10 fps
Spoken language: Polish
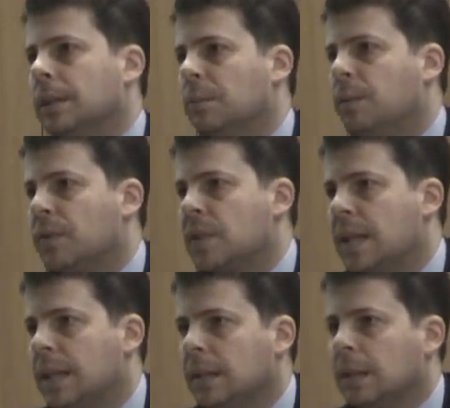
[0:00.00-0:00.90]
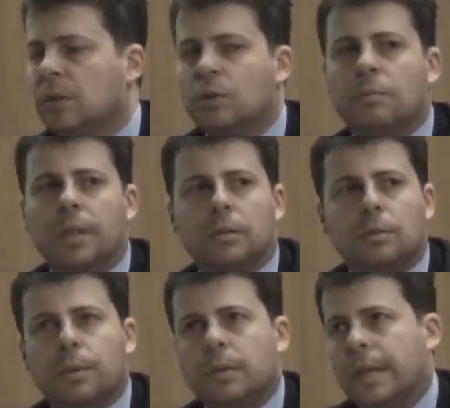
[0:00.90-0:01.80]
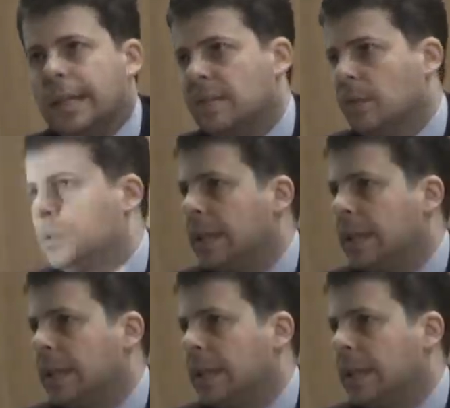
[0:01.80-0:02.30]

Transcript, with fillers: do powstania dokumentu pod nazwą